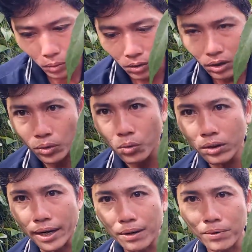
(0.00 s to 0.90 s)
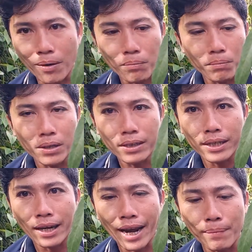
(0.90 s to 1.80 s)
thuốc là thuốc này trong vòng
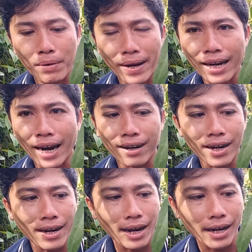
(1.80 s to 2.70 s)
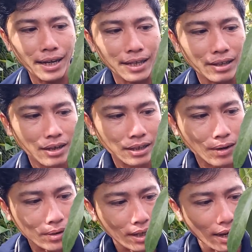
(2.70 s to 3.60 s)
10 ngày mười mấy ngày nó ra rễ rồi cho nên
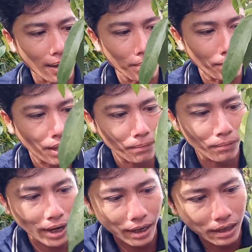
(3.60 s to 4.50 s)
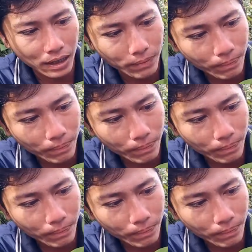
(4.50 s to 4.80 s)
toàn sẽ làm tầm khoảng à,